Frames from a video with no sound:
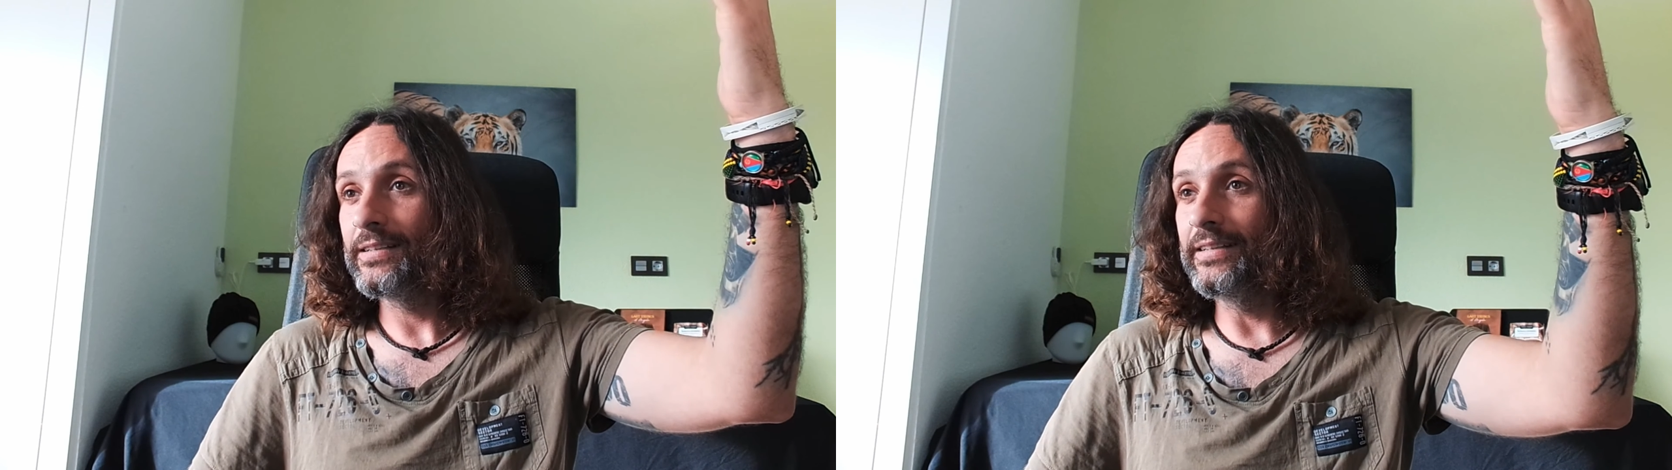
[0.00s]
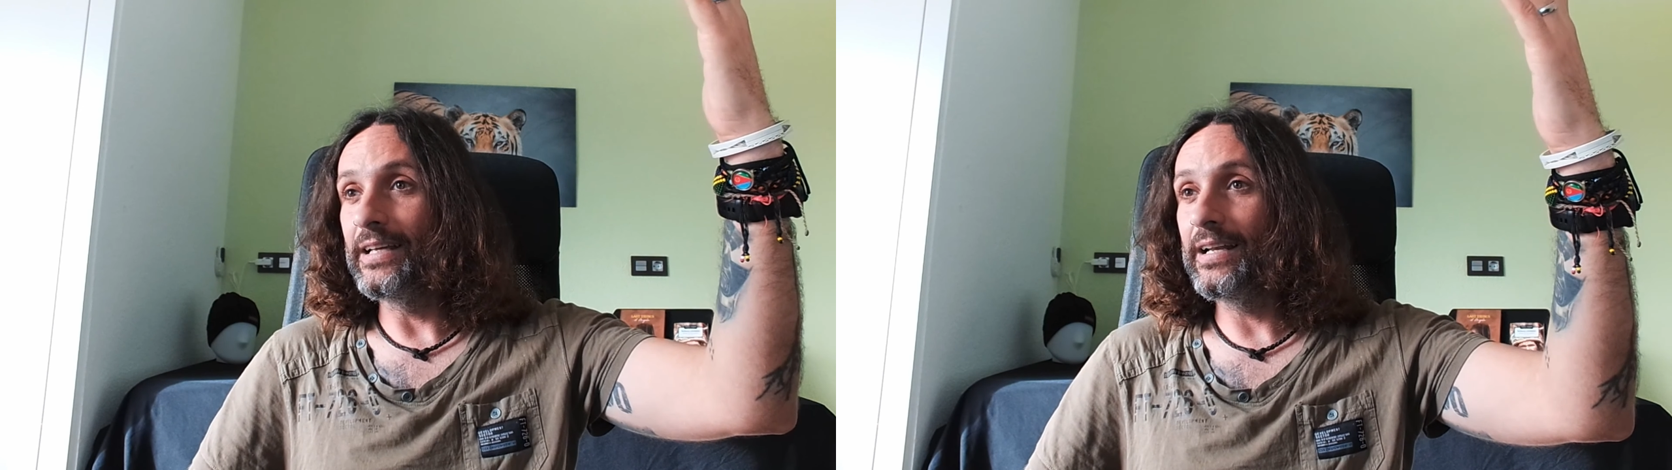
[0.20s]

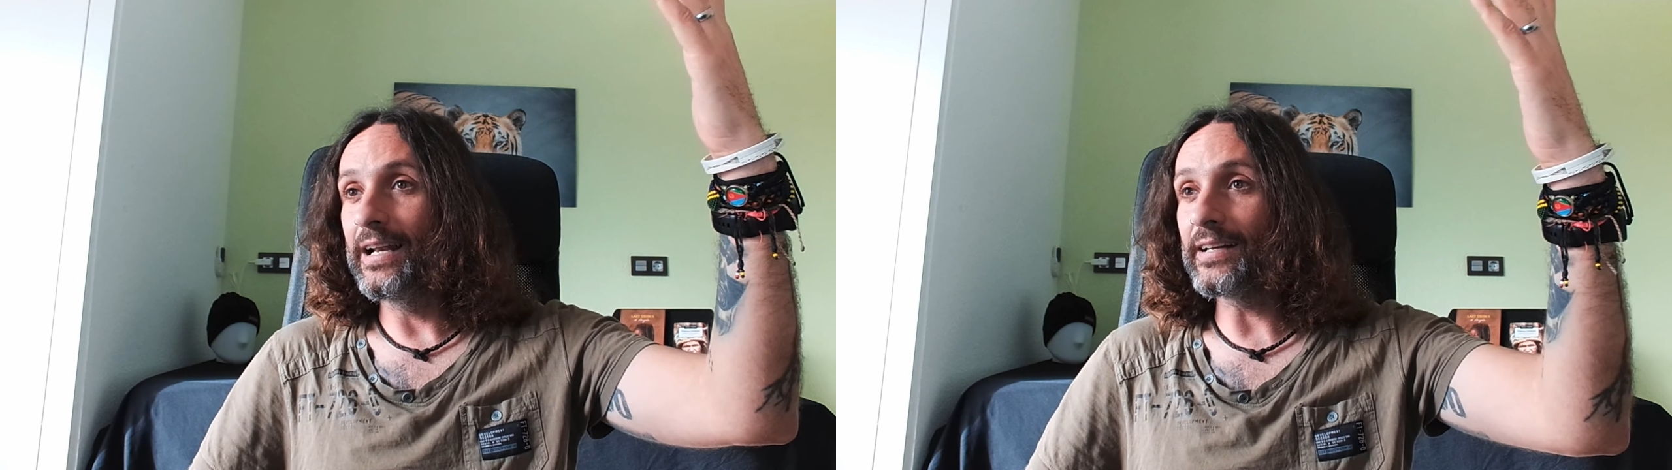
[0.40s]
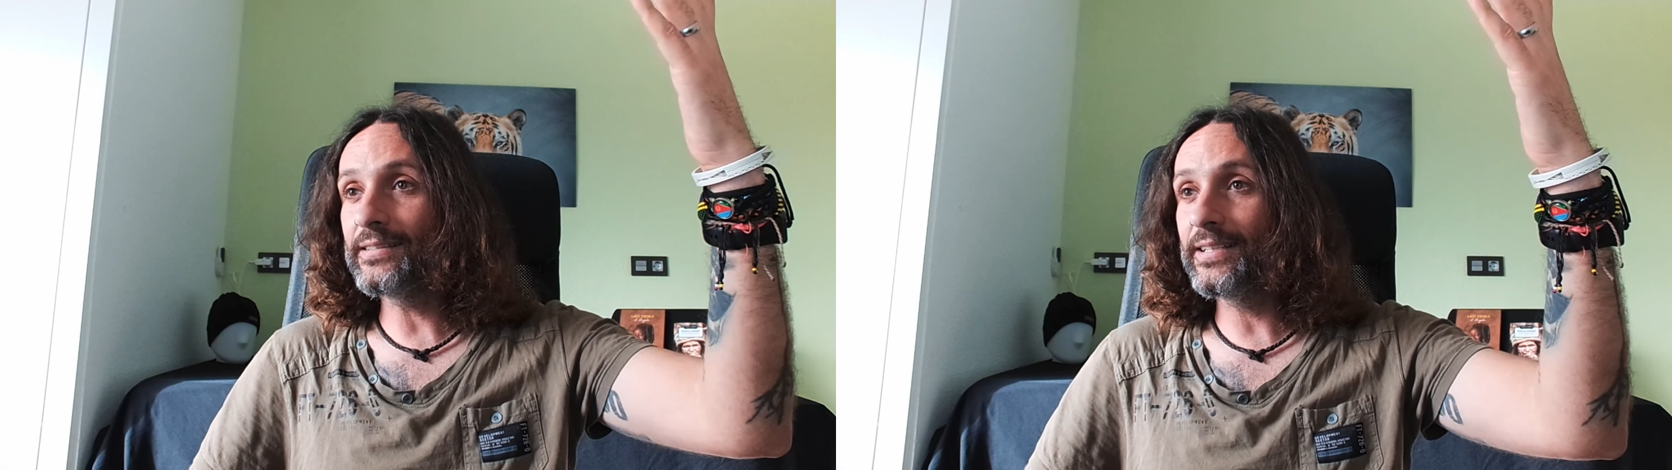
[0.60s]
del
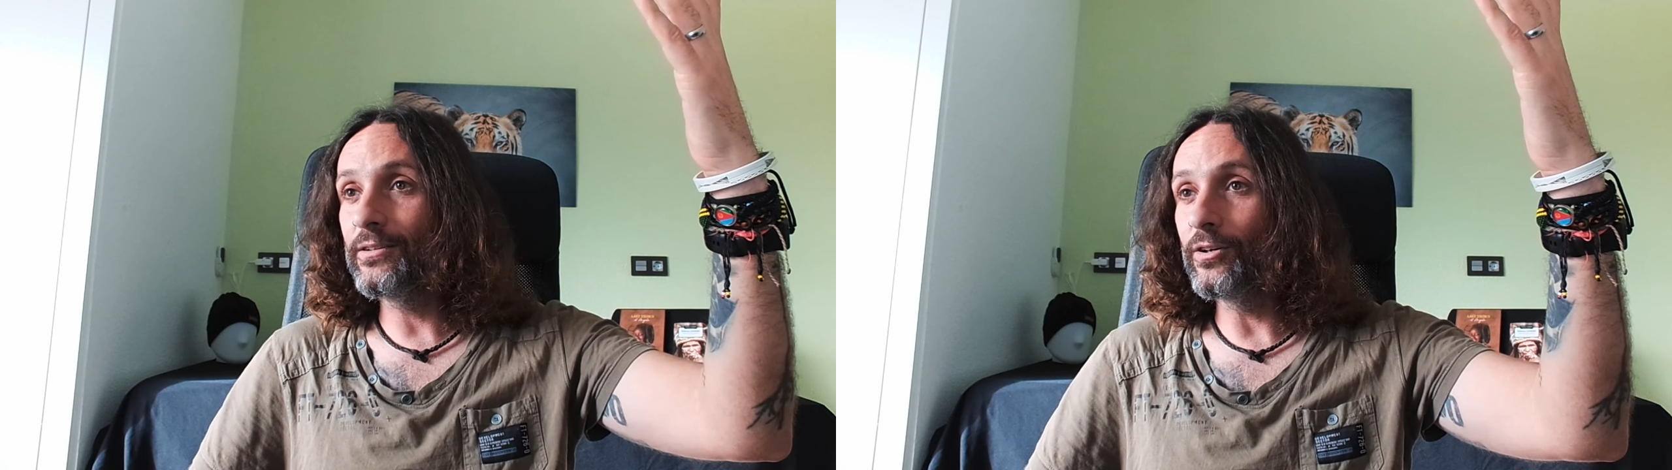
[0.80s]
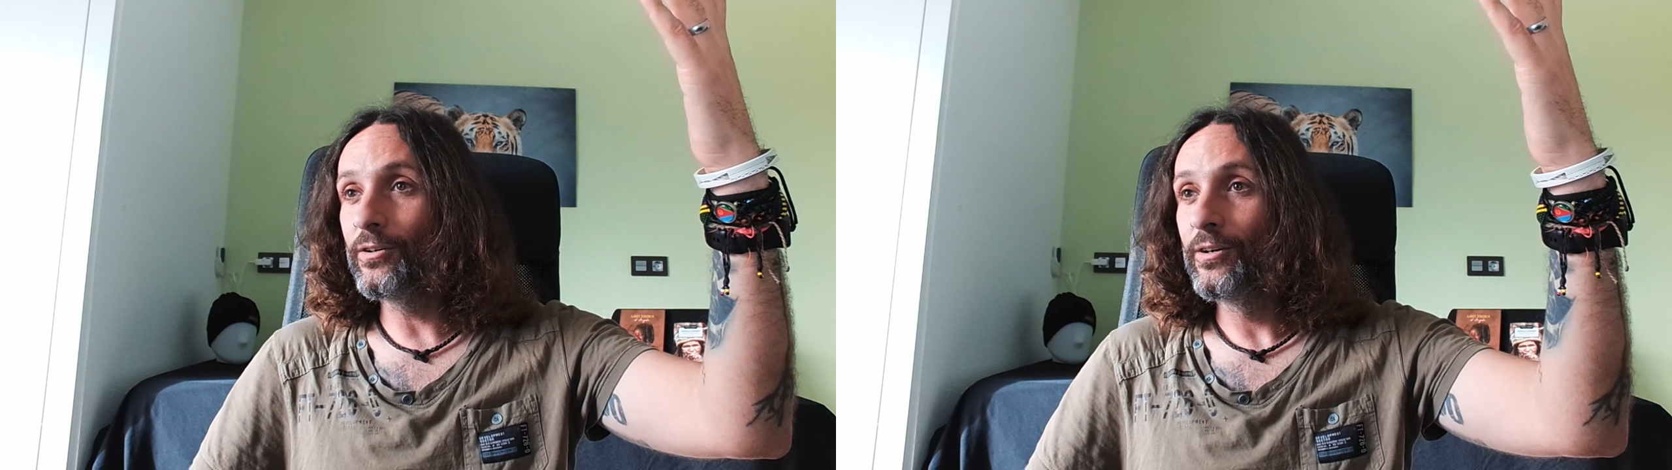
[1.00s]

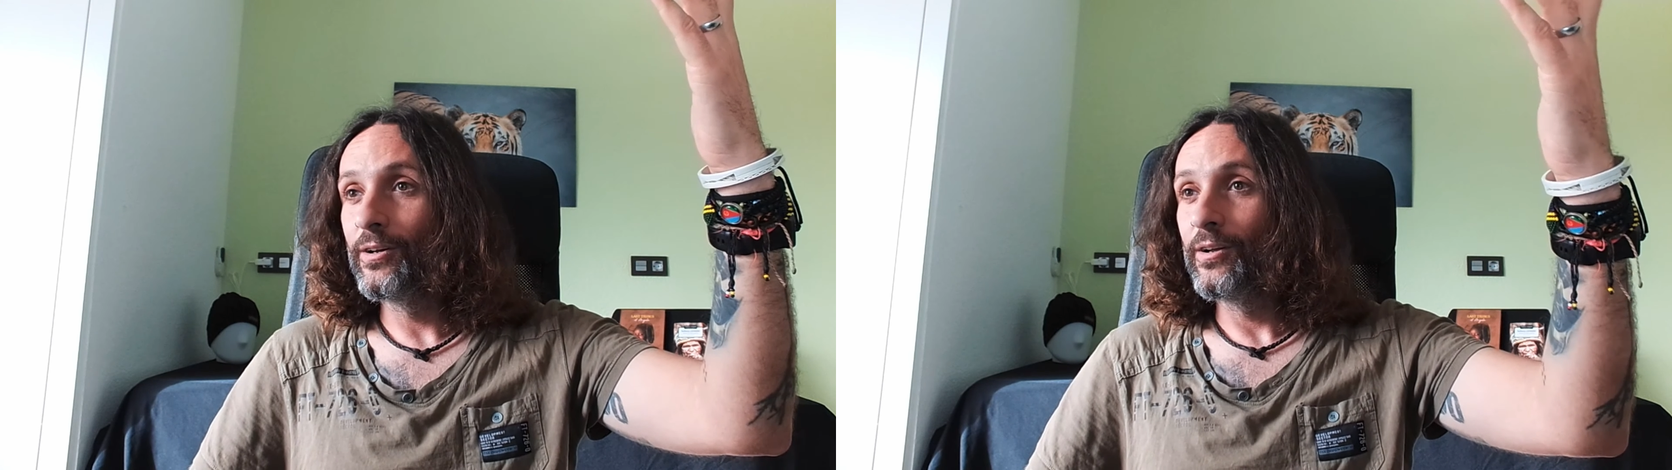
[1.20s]
Ártico